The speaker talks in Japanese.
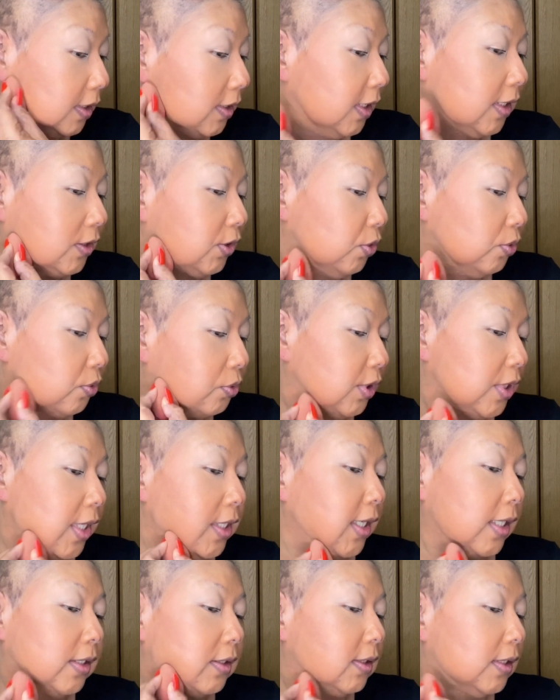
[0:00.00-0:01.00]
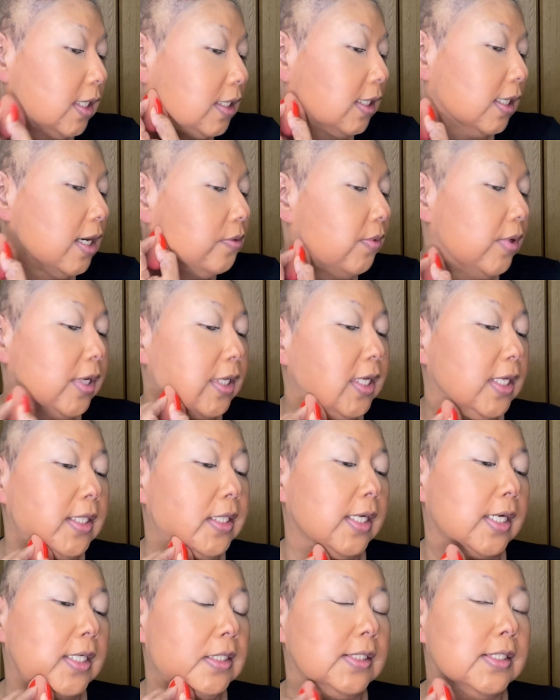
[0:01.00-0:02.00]
なんかちょっと性格が可愛いっ
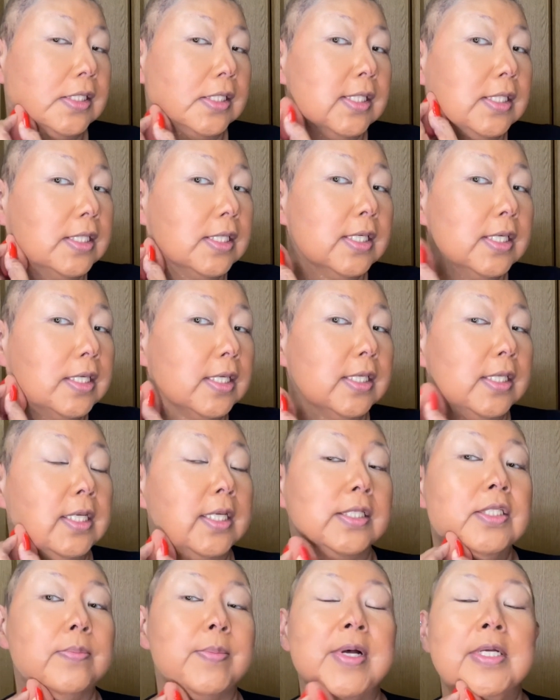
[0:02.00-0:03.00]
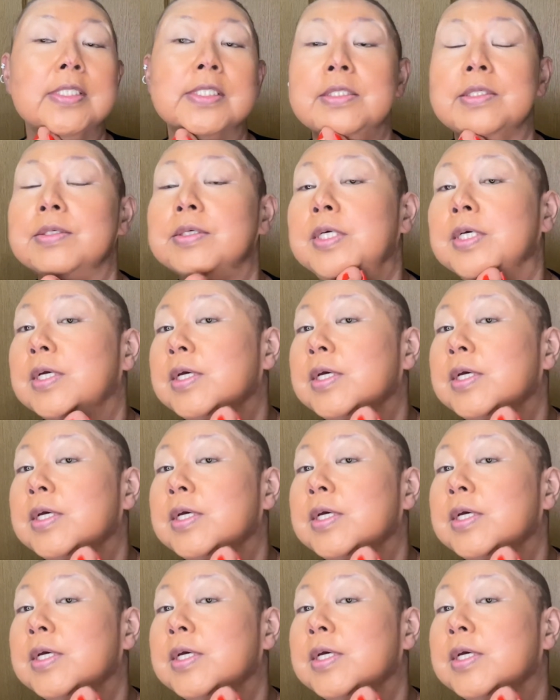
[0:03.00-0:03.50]
て感じにします。